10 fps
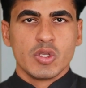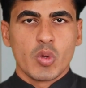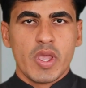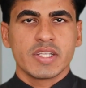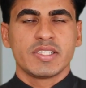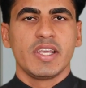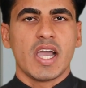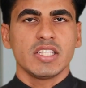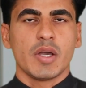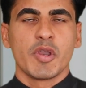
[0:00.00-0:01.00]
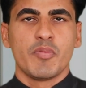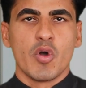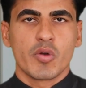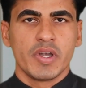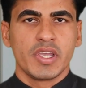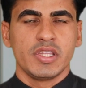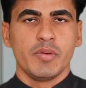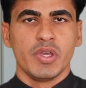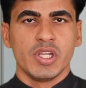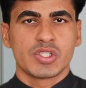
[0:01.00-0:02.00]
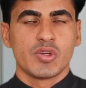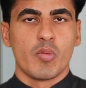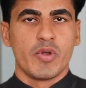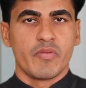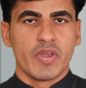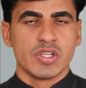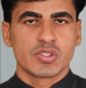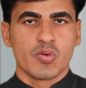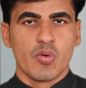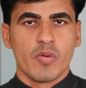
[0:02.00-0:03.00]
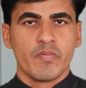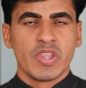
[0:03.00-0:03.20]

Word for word: जो एक शिकायत हमने फॉरवर्ड की थी मिनिस्ट्री ऑफ डिफेंस को